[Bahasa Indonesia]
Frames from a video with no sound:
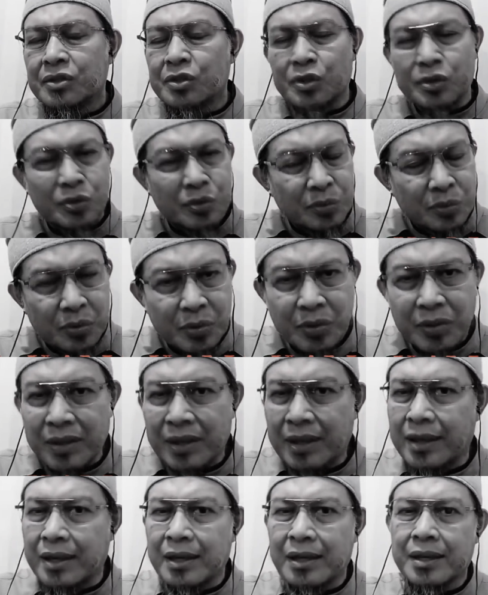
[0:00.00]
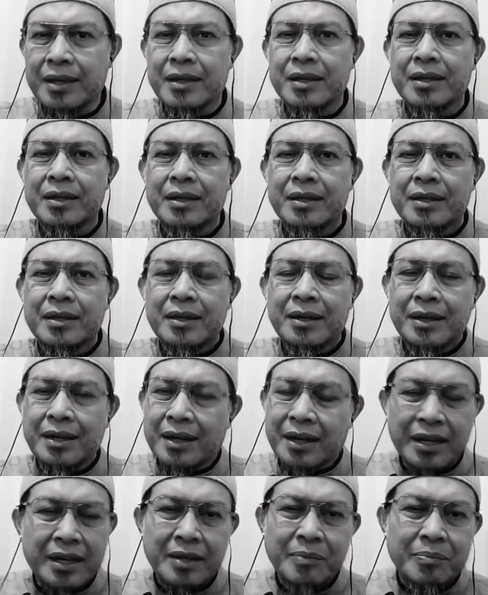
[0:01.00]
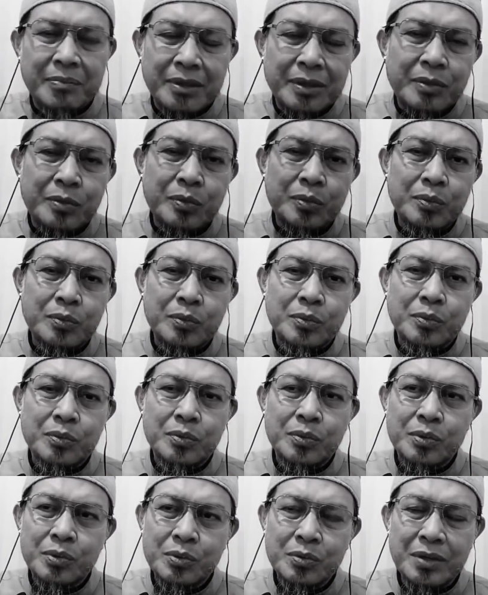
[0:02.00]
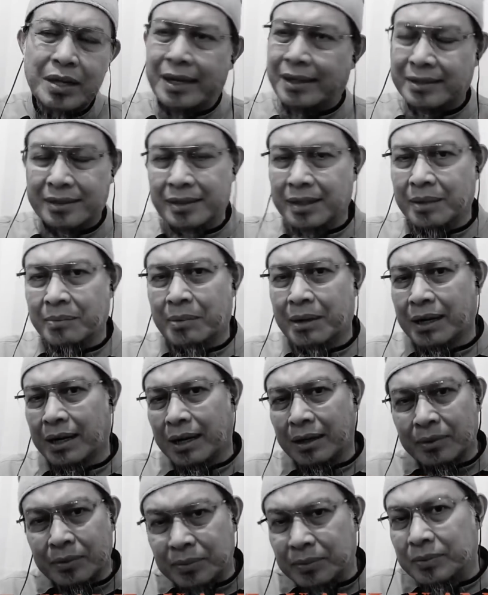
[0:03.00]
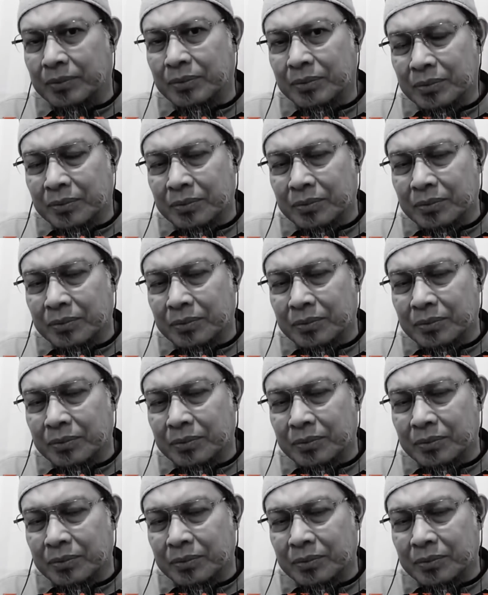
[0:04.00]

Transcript: sesungguhnya klaim itu sudah tidak berlaku.